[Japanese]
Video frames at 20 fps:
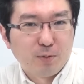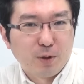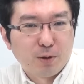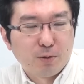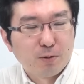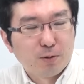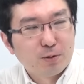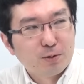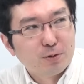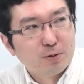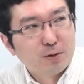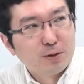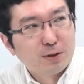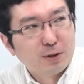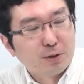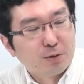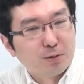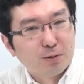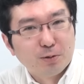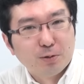まあここ数日
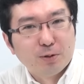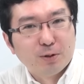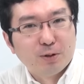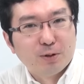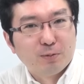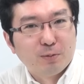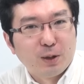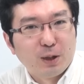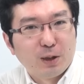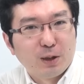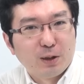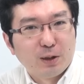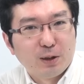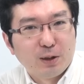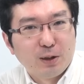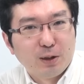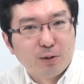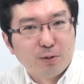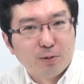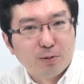だとまあ
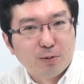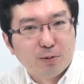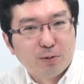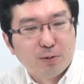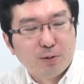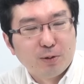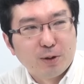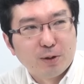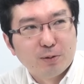えっ、ー、